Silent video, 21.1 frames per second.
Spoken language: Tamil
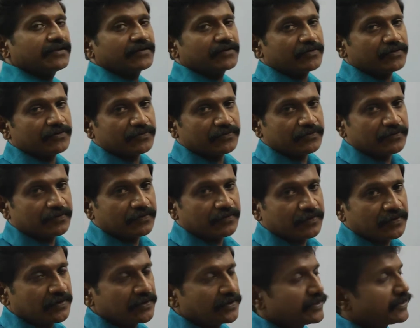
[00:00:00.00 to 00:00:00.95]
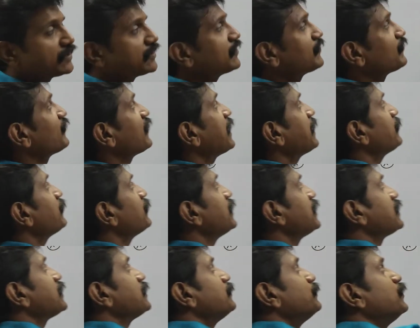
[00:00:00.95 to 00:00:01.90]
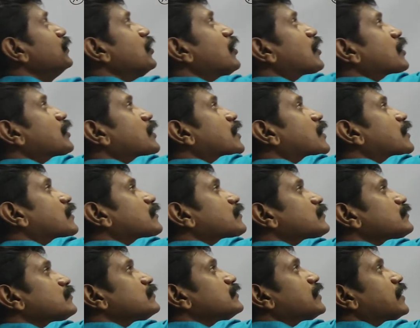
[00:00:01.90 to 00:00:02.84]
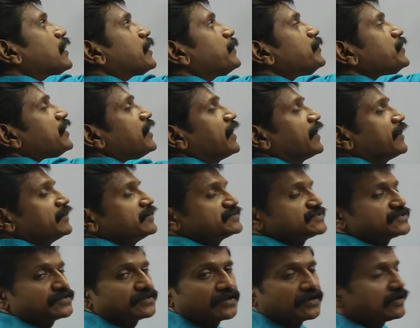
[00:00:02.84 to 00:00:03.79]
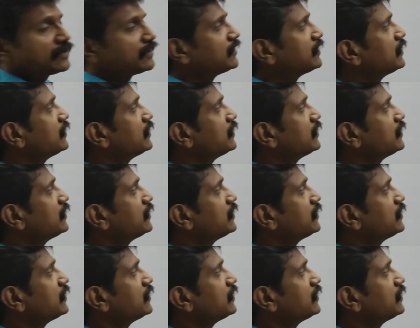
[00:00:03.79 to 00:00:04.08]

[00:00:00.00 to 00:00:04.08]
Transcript: இருக்கணும் இந்த ஃபேமிலிக்கு பிலாங் ஆகணும் அப்படி ஆயிடுச்சுன்னா